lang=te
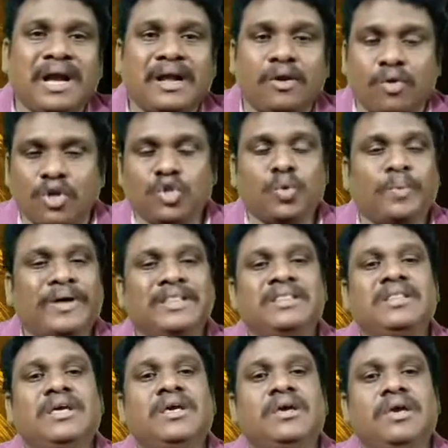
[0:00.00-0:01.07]
అక్కడ
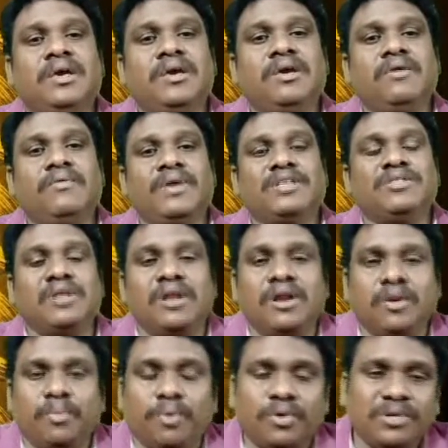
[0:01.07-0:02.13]
కొంతమంది
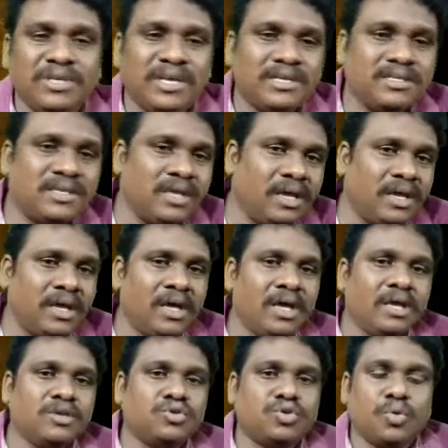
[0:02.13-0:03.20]
వ్యక్తులను పోజేసి
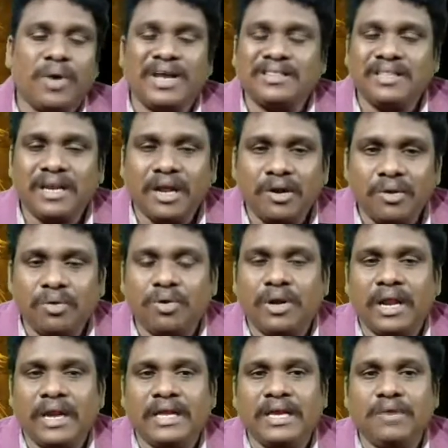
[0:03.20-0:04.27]
సువార్తను
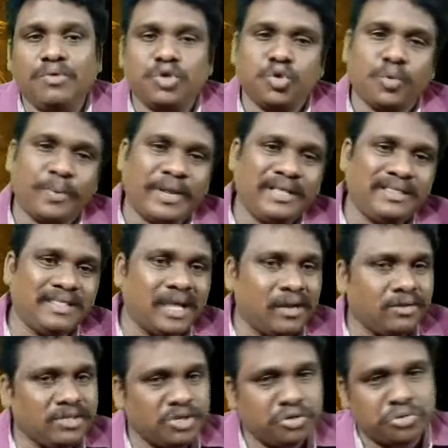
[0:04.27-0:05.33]
అడ్డుకోవడానికి విశ్వ
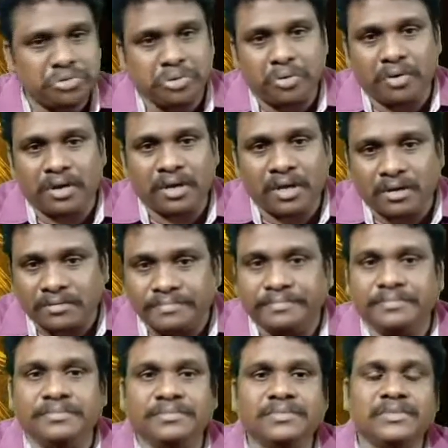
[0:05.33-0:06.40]
ప్రయత్నాలు చేస్తూ ఉన్నారు
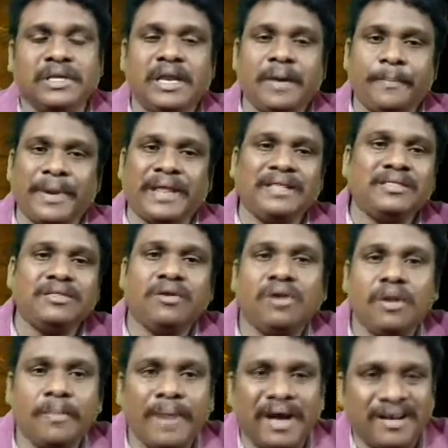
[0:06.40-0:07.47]
ఇలా
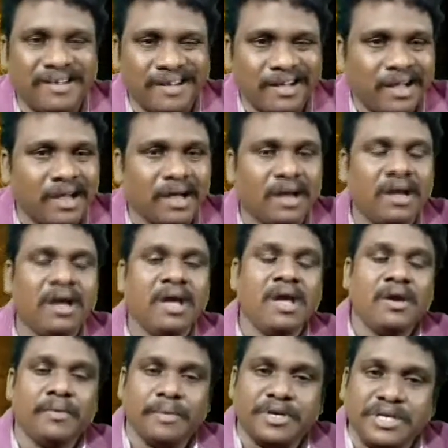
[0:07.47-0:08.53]
ప్రయత్నంలో భాగంగా
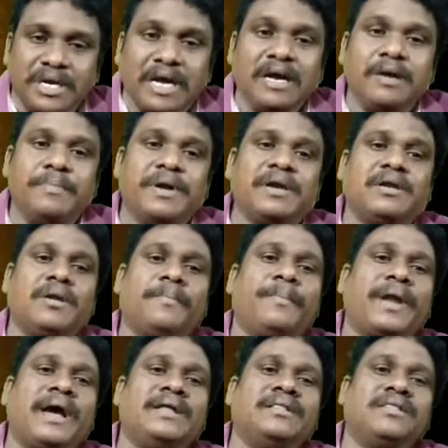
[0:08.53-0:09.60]
విశాఖపట్నం
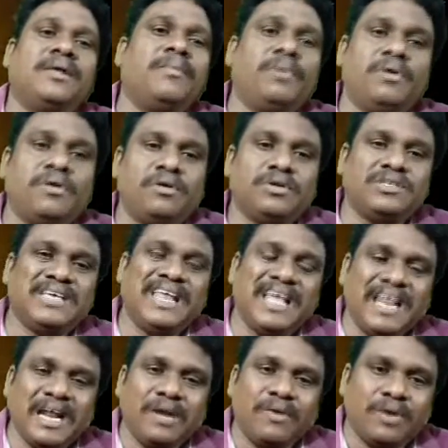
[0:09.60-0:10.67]
ప్రాంతంలో
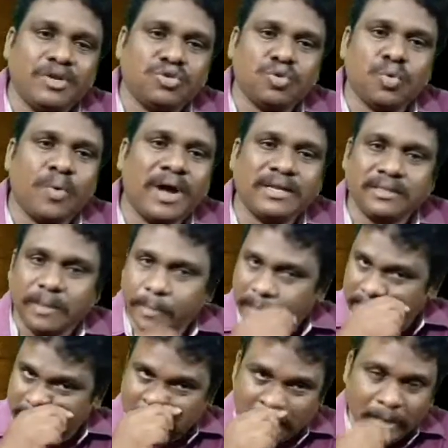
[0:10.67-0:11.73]
జరిగినటువంటి సువార్త
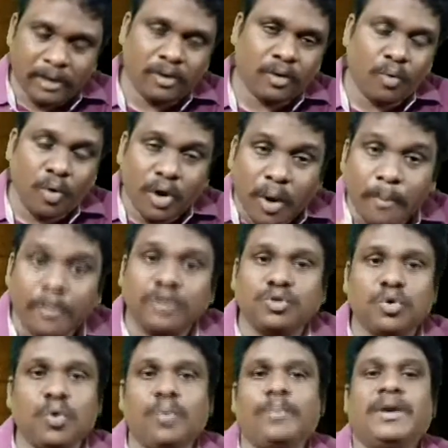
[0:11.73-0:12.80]
పరిచర్యలో ఒక
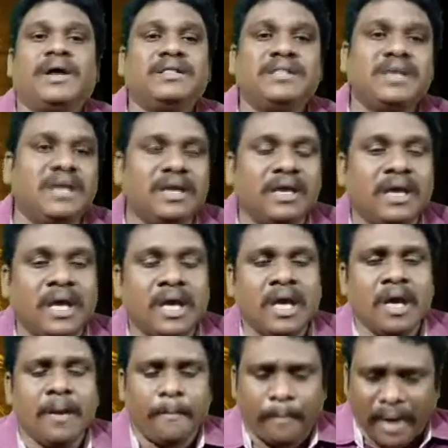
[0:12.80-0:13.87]
మతు ఉన్మాది
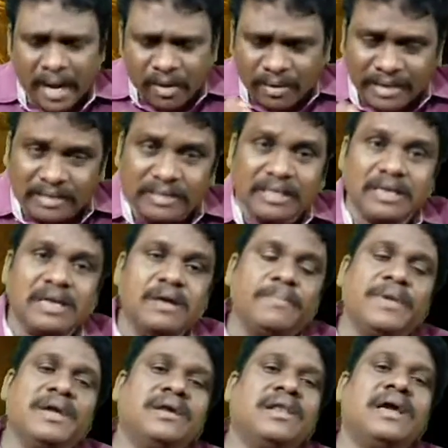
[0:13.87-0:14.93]
బలవంతంగా
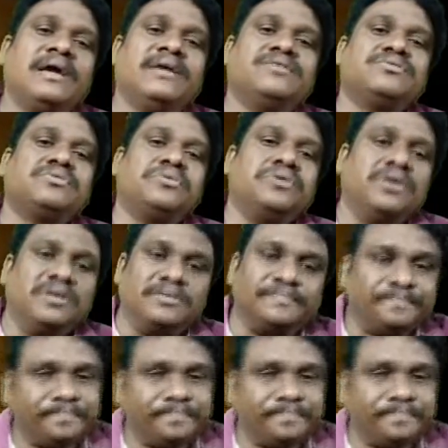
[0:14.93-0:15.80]
మైకి లాగేసుకున్నాడు